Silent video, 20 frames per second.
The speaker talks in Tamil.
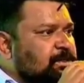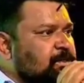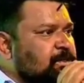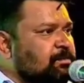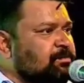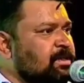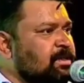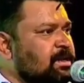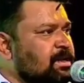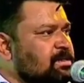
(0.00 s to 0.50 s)

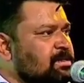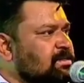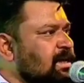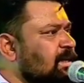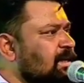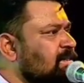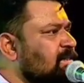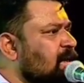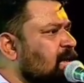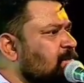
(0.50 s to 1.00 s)
வீசட்டும்
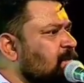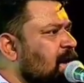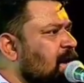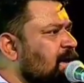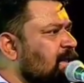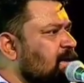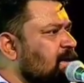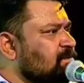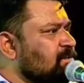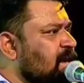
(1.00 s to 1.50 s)
சரித்திரம்
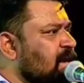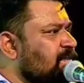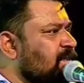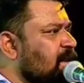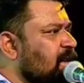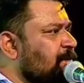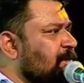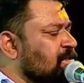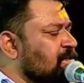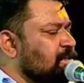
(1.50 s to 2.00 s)
நாளை நம்
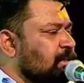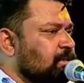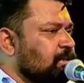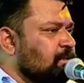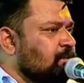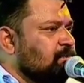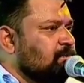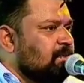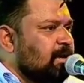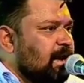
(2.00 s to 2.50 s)
சாதனை
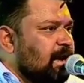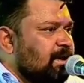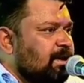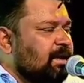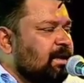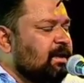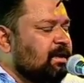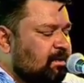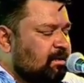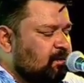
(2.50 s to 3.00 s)
பேசட்டும்
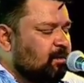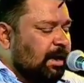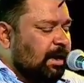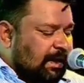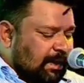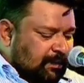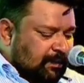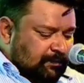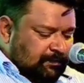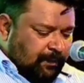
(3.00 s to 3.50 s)
நன்றி
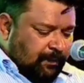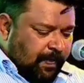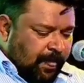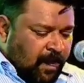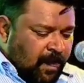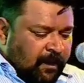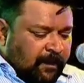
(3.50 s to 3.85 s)
வணக்கம்